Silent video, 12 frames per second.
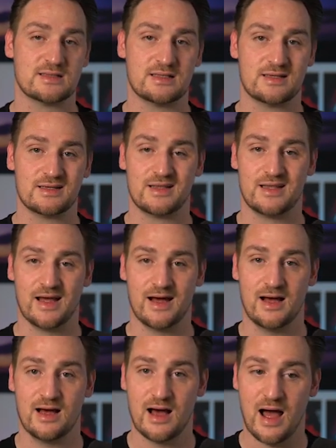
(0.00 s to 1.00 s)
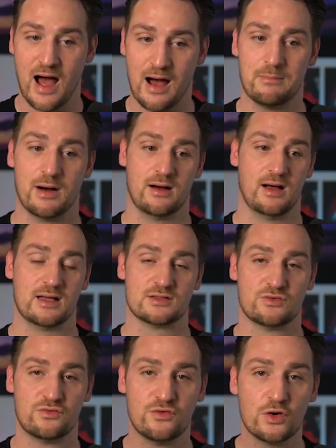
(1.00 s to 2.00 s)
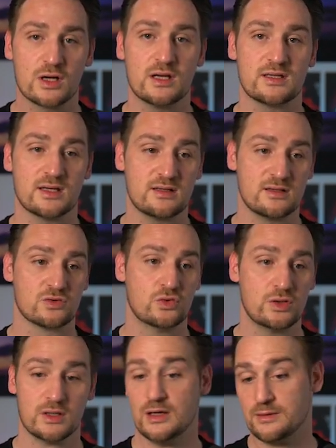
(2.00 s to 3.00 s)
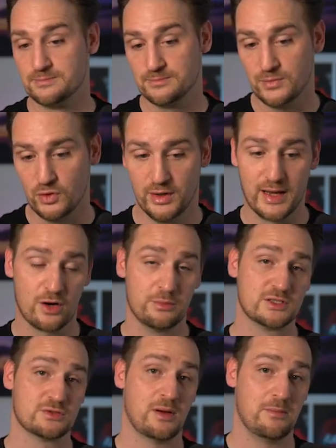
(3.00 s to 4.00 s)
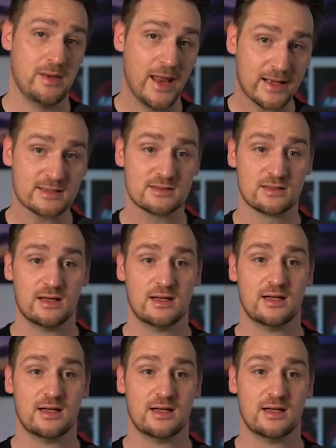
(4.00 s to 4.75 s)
sind der Hammer. Also wirklich richtig gut. Und dann komme ich zu meinem nächsten